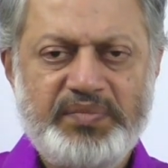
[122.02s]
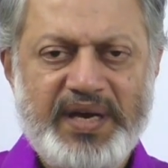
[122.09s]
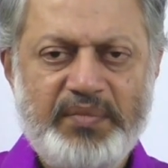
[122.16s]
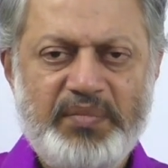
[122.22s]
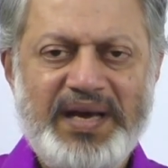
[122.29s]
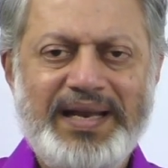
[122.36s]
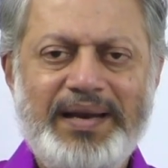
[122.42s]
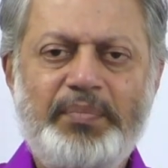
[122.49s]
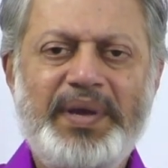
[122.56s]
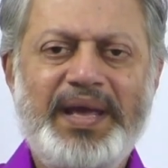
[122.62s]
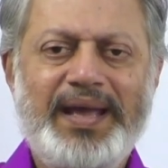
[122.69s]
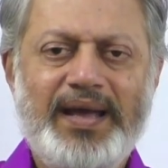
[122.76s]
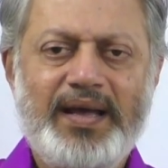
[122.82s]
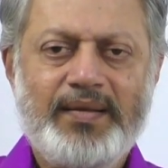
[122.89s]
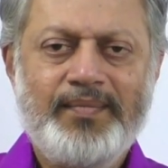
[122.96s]
மயமா இருப்பீங்க
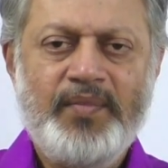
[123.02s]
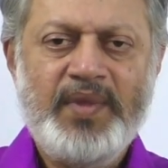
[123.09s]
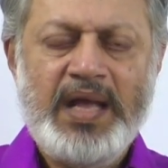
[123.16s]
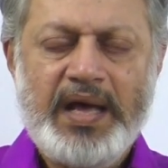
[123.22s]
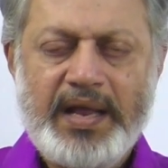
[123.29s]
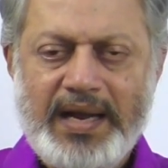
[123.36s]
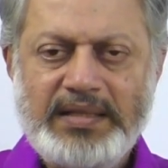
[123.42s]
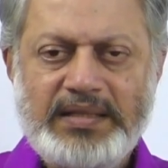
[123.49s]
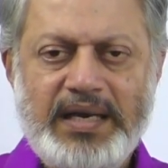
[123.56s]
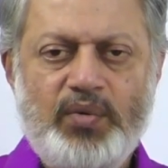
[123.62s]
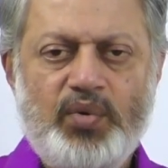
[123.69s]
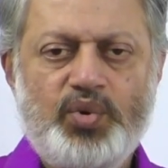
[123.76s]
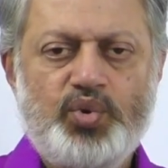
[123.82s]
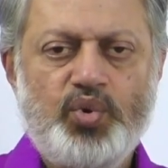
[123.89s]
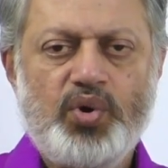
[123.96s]
ராத்திரி
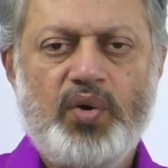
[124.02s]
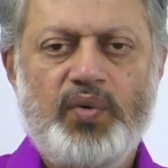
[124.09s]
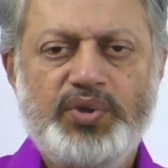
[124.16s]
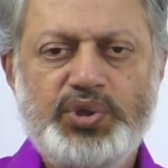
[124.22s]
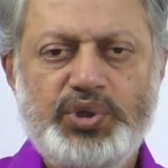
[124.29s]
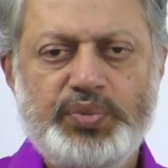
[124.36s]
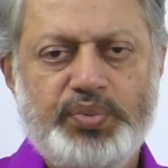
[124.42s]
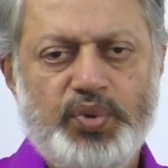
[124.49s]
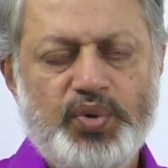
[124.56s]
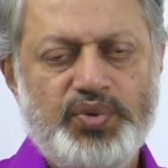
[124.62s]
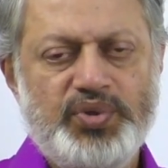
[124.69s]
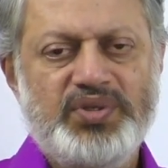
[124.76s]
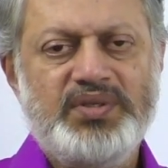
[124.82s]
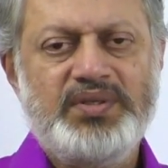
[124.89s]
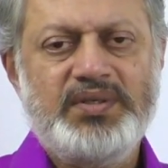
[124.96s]
ஒரு தூக்கம் வந்துட்டு போகுது
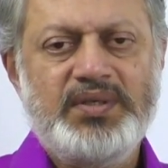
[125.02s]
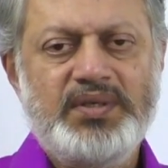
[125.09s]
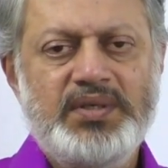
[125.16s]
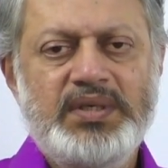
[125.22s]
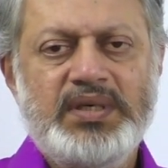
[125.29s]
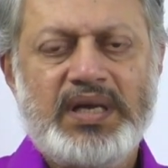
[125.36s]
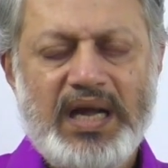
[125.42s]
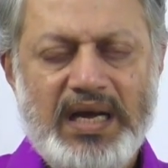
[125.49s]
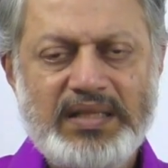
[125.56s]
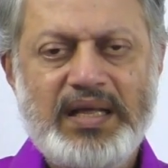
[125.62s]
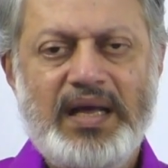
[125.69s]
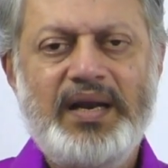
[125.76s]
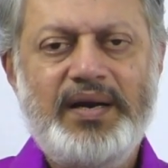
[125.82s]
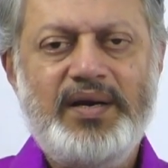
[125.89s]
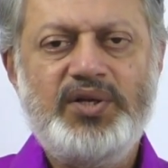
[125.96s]

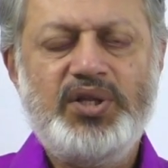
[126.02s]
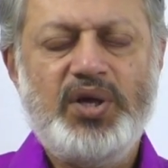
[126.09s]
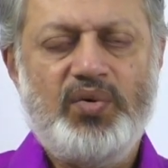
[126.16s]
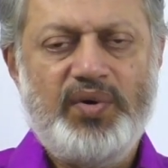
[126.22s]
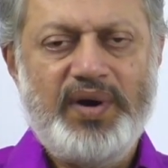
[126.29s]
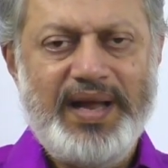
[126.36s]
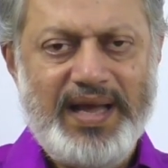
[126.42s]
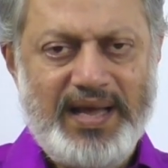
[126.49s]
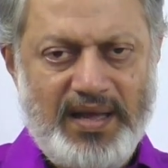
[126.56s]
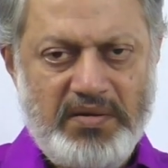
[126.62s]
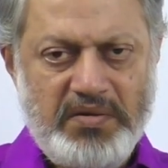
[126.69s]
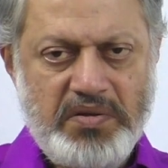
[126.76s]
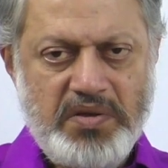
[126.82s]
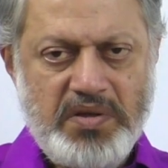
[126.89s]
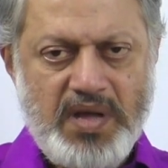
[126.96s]
காத்தால் எழுந்த உடனே
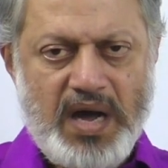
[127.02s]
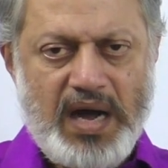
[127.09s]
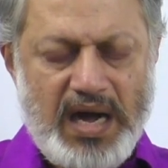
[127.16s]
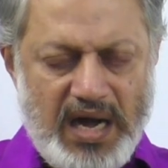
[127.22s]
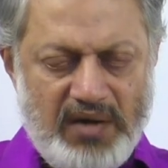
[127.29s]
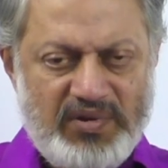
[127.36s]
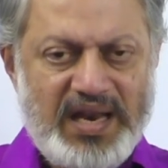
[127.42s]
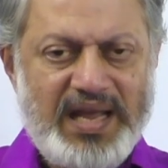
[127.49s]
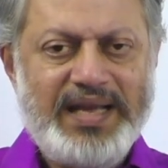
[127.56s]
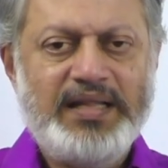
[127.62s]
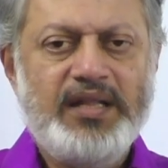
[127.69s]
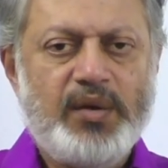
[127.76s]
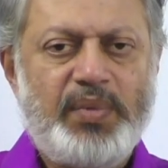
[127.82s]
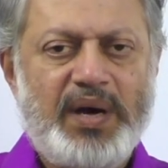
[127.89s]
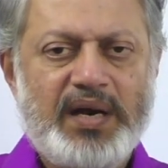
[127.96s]
ஆவலா
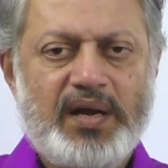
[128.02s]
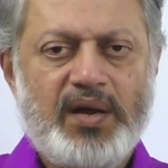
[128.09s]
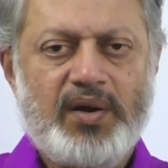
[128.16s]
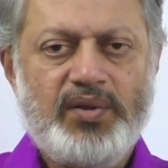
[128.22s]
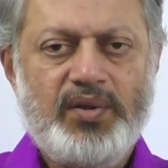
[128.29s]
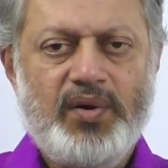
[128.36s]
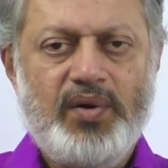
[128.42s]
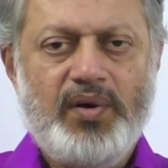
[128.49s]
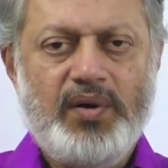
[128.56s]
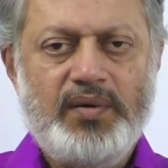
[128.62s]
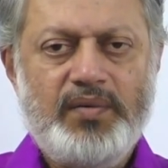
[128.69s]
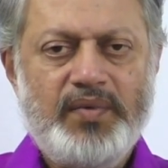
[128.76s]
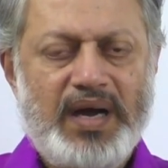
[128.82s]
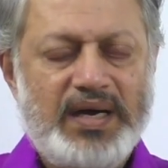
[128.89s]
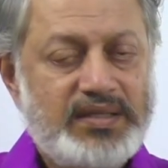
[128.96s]
எதிர்பார்க்கிறதோ
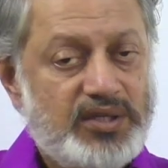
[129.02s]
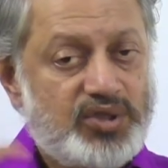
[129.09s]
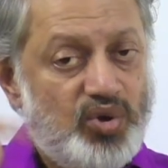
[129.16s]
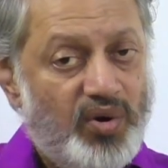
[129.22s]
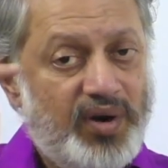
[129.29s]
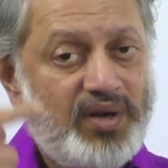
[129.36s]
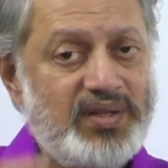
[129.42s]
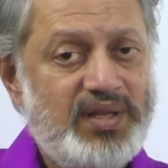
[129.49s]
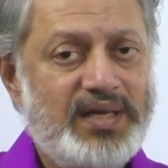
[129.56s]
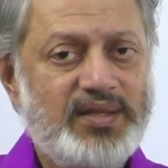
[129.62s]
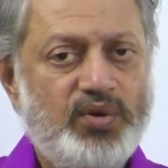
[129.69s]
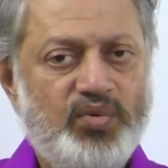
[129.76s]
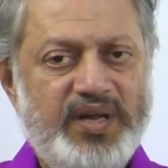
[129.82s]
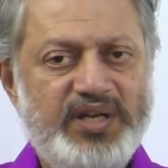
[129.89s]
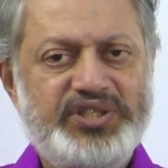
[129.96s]
அதை தொடர்ந்து அந்த
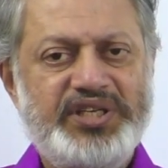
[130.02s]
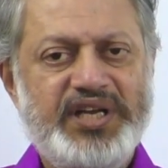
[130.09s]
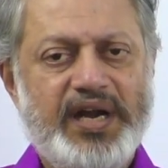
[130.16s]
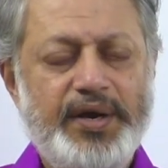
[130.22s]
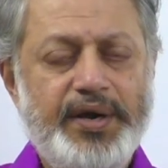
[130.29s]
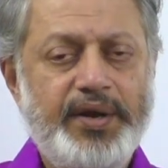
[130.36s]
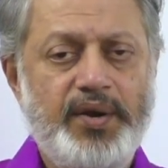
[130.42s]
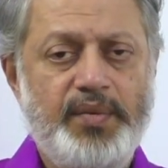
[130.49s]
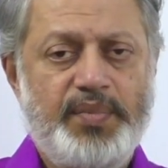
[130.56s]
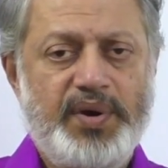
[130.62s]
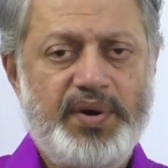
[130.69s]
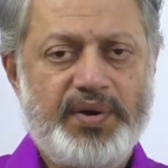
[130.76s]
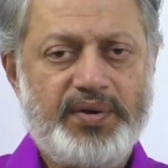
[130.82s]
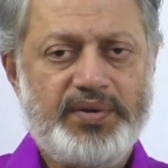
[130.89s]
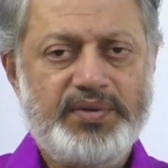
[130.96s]
உணர்ச்சியை கண்டினியூ
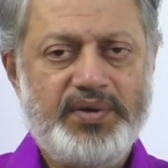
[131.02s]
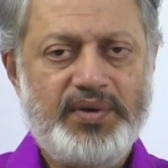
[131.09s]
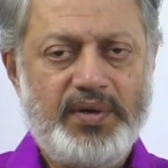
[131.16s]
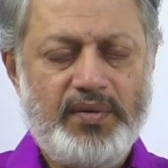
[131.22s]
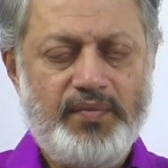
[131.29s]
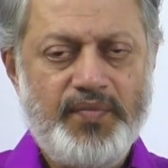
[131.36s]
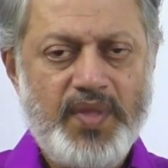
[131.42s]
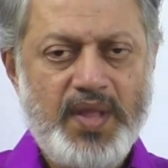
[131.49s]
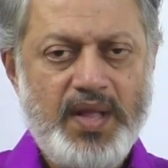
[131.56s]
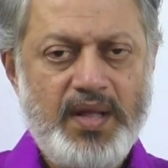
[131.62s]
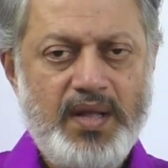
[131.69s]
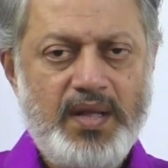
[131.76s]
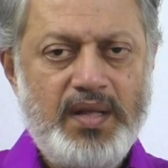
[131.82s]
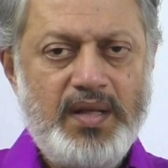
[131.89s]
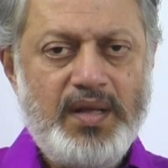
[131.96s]
பண்றதோ
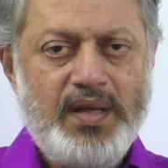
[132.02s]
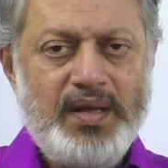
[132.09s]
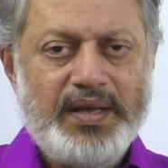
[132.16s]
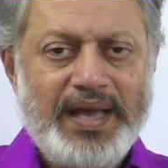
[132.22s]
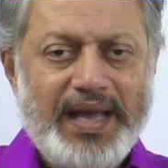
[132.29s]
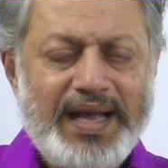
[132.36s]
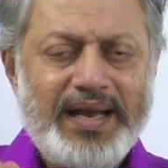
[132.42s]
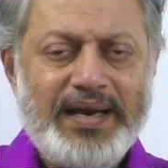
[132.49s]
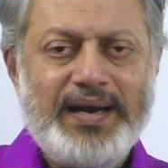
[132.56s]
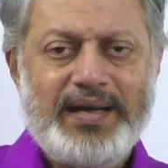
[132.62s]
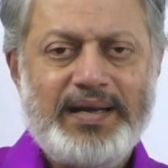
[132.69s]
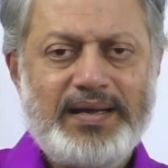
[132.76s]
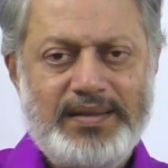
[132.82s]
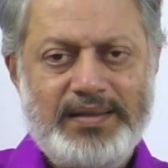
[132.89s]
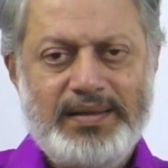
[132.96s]
எங்க
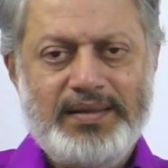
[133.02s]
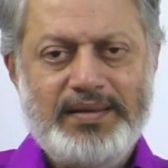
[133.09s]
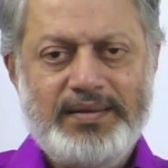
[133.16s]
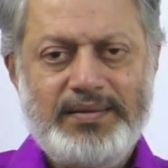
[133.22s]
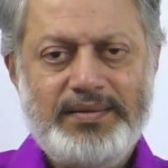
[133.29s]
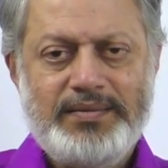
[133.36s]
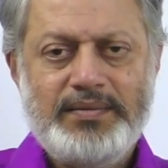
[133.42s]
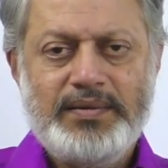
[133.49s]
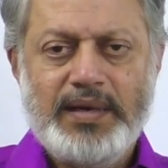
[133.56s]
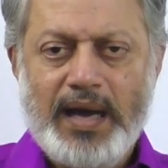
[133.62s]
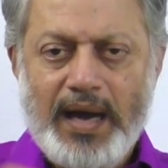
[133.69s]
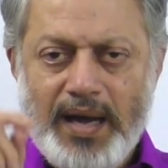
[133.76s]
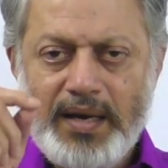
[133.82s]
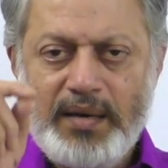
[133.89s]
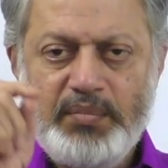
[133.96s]
நடக்குது
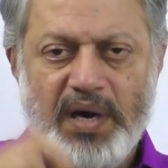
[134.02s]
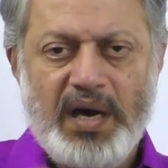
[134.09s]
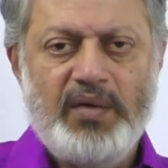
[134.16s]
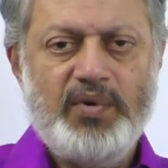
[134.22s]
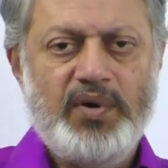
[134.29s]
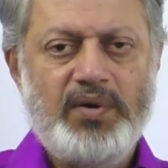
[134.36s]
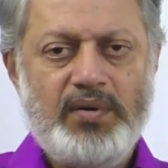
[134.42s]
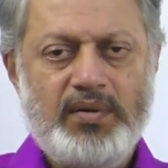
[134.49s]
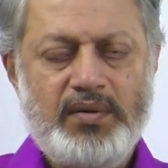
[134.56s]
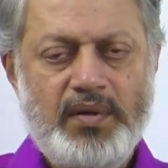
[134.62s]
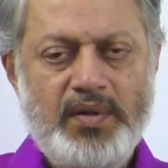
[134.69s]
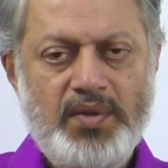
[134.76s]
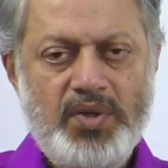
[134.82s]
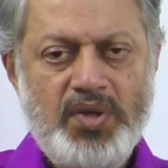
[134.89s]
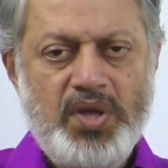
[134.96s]
நான் பாவம்
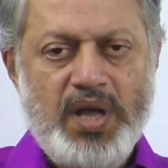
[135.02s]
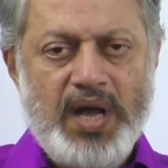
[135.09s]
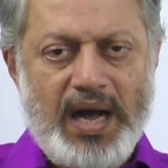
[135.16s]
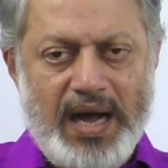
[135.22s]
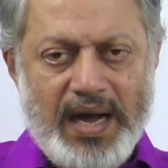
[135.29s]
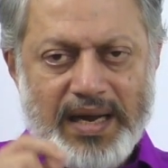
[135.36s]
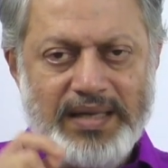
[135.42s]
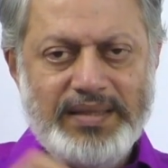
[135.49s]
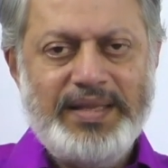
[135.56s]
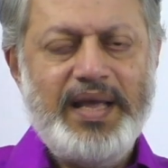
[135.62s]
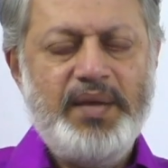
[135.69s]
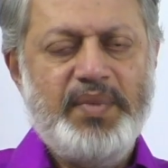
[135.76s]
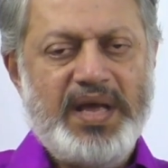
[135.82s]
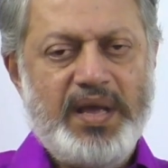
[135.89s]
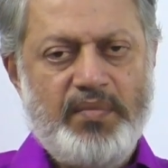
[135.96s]
அகந்தை
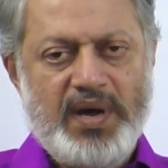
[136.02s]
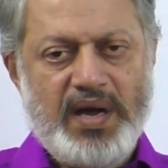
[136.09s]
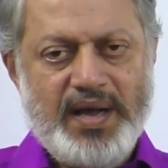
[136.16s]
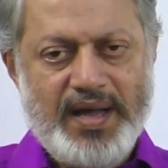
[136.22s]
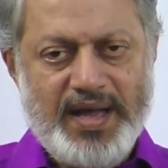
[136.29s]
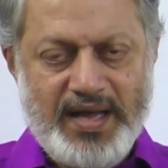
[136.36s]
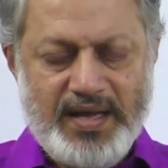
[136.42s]
மயமாக